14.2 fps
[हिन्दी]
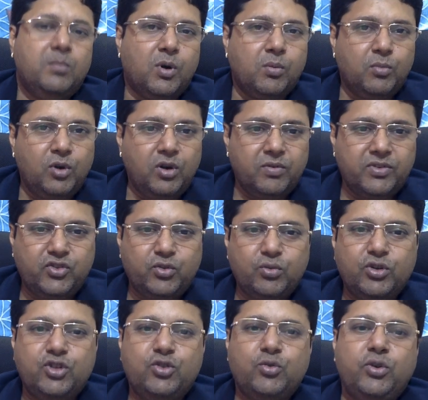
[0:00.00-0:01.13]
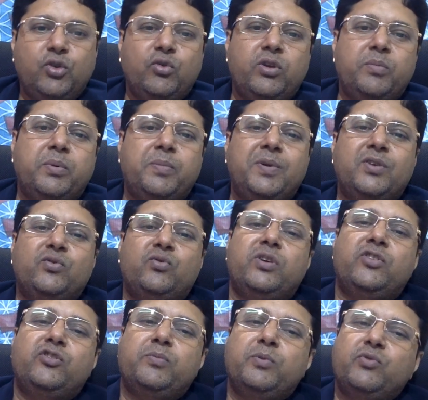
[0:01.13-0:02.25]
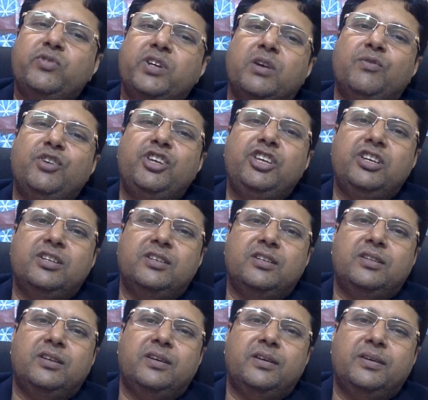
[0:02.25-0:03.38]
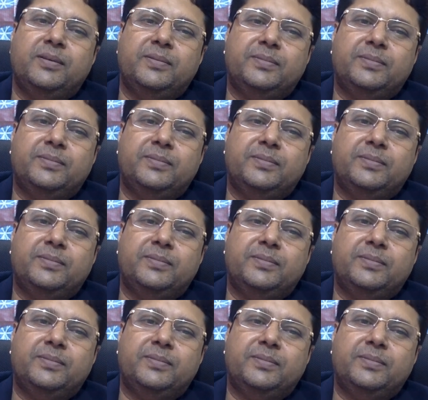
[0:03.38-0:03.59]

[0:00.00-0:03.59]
बहुमूल्य वस्तुओं की चोरी होने पर भी इंश्योरेंस में उसे कवर किया जाता है